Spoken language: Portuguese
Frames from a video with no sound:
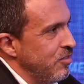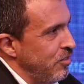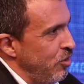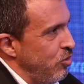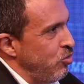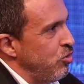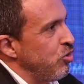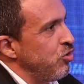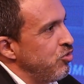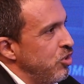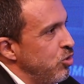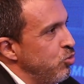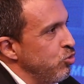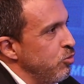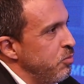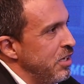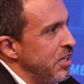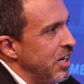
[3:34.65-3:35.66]
Então, é o nosso
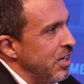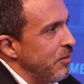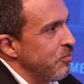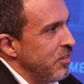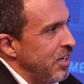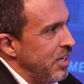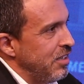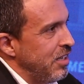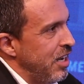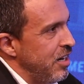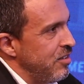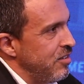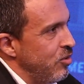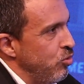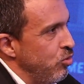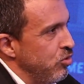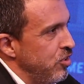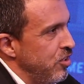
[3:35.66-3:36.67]
segundo pilar,
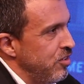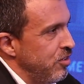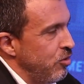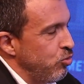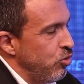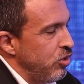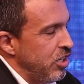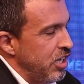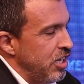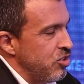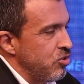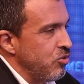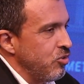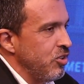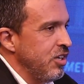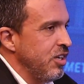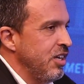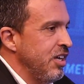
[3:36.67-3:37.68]
análise e concessão do
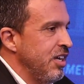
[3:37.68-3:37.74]
crédito